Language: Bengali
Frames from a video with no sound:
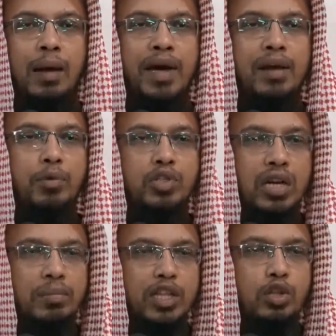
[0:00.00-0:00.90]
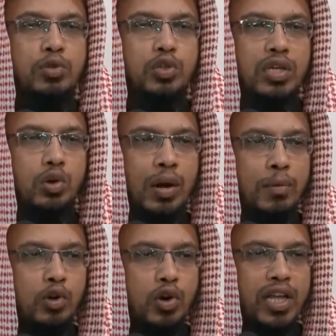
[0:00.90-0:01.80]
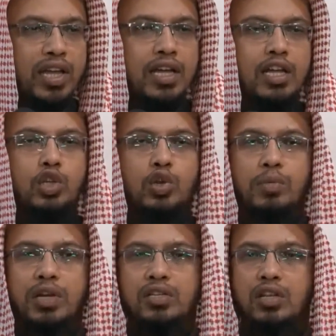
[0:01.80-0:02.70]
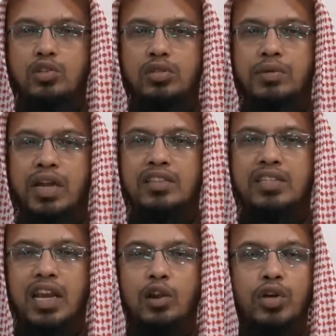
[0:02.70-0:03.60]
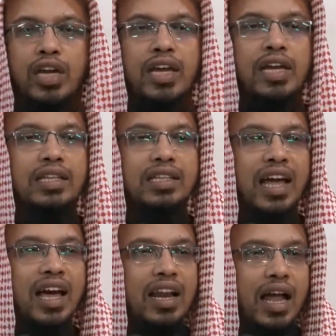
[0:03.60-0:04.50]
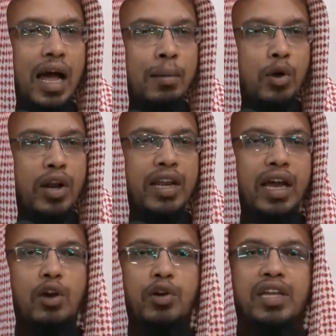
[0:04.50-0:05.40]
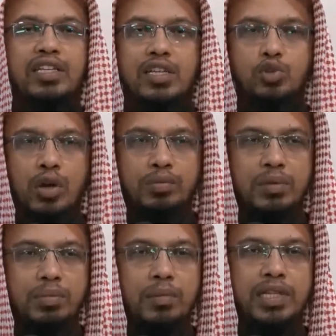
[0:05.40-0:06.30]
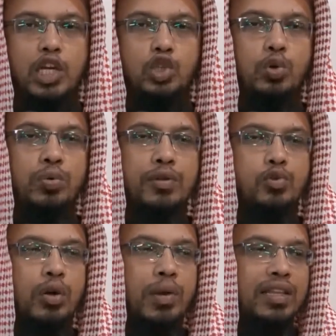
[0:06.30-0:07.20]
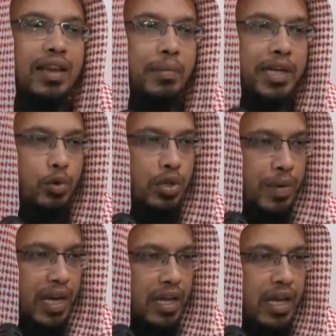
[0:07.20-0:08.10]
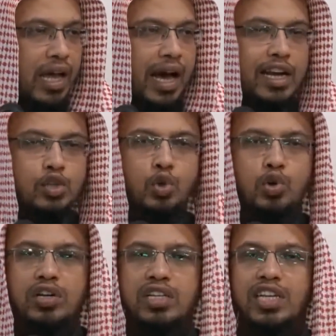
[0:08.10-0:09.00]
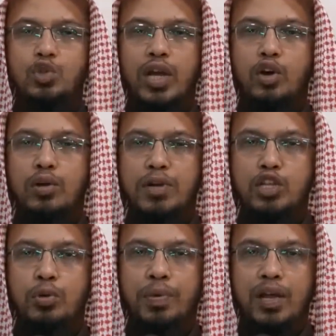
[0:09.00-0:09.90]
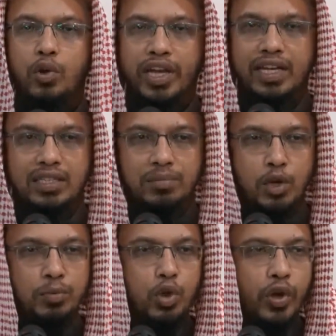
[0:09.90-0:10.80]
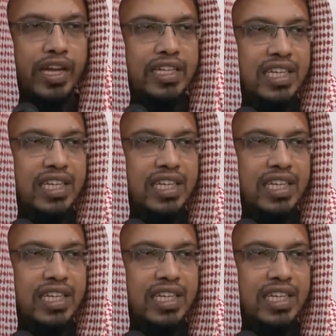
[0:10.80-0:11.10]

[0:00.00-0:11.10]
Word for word: আমার প্রচারের মাধ্যমে যদি কেউ আমল করে তো নবী সৈতামের হাদিসের আলোকে তার আমলের কারণে যে সব সে পাবে তার সমপরিমাণ সব আল্লাহ তালা আমাকেও দিবেন আর এই সুন্নতটা যেহেতু এখন মৃতপ্রায় হয়ে গেছে বিলুপ্ত হয়ে